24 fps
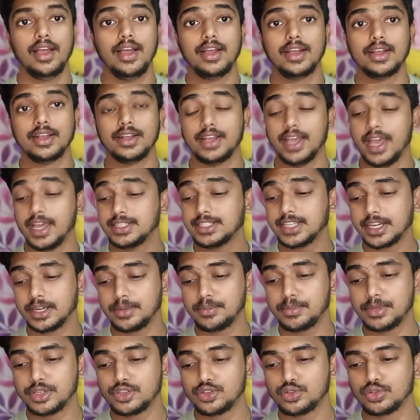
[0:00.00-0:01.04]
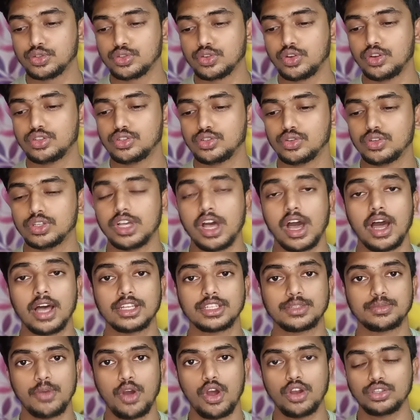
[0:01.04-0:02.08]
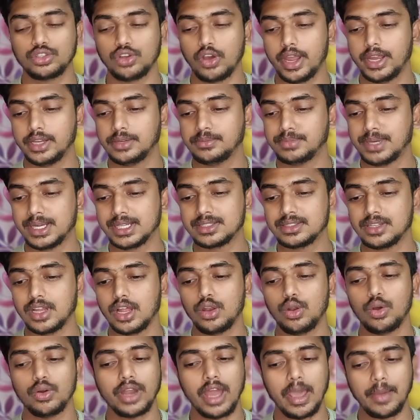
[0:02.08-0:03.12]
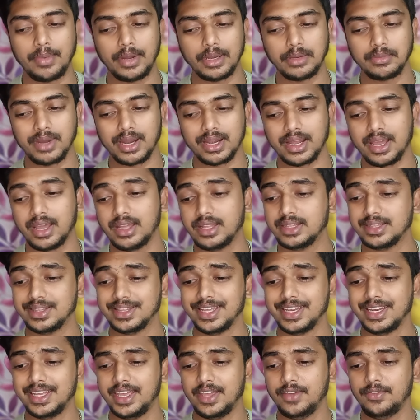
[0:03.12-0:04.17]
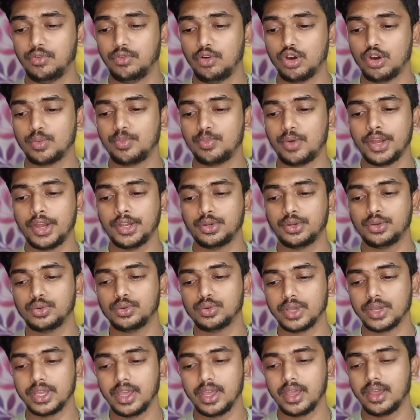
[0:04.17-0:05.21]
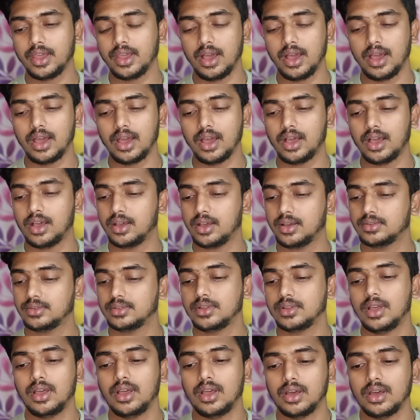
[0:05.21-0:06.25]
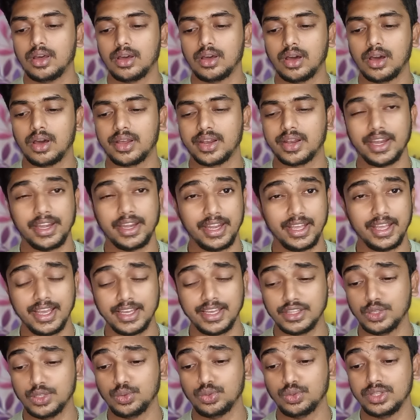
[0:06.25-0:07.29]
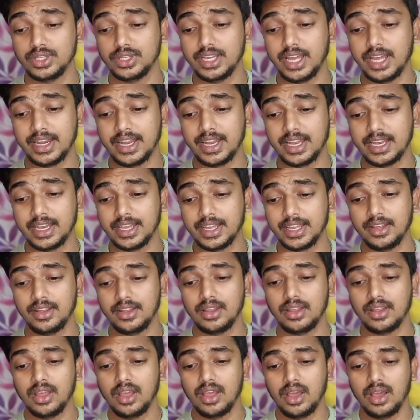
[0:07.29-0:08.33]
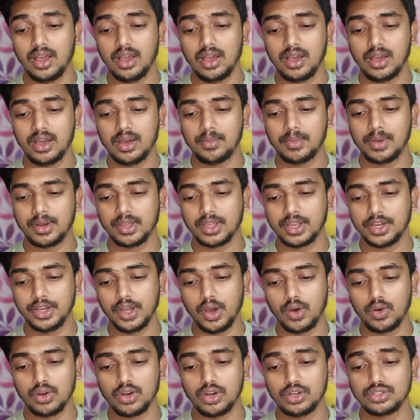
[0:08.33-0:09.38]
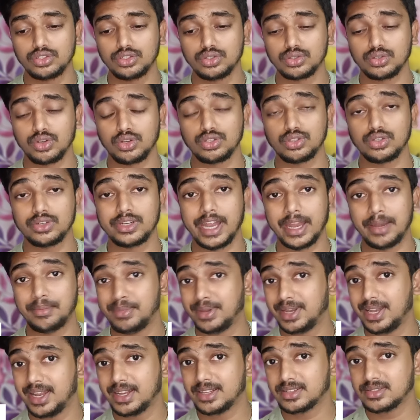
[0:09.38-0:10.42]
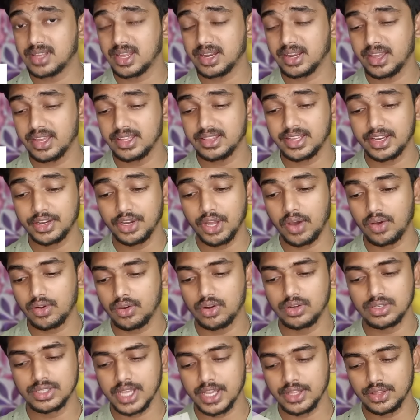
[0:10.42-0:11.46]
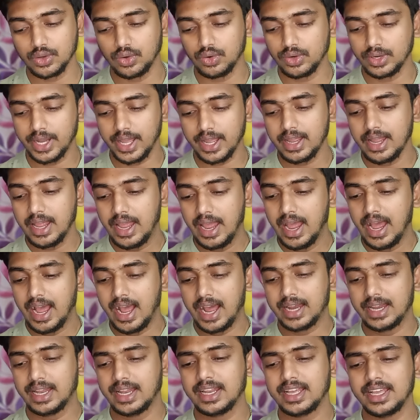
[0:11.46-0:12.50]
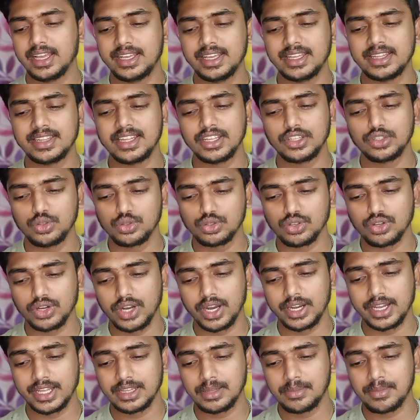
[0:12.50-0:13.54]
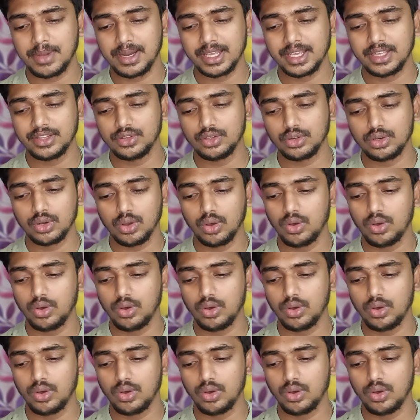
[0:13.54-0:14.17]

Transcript: గ్యాస్ ఇక్కడ మీరు చూసుకోవచ్చు స్మార్ట్ కాయిన్ పర్సనల్ లోన్ యాప్ అనమాట దీనికి ఫోర్ పాయింట్ టూ కే రేటింగ్ అయితే ఉంది అండ్ అలాగే మనకి డౌన్లోడ్ చూసుకోవచ్చు టెన్ మిలియన్స్ వరకు అయితే డౌన్లోడ్స్ అయితే ఉన్నాయి అండ్ అలాగే కిందకి చూసుకున్నట్టయితే మనకి ఇందుట్లో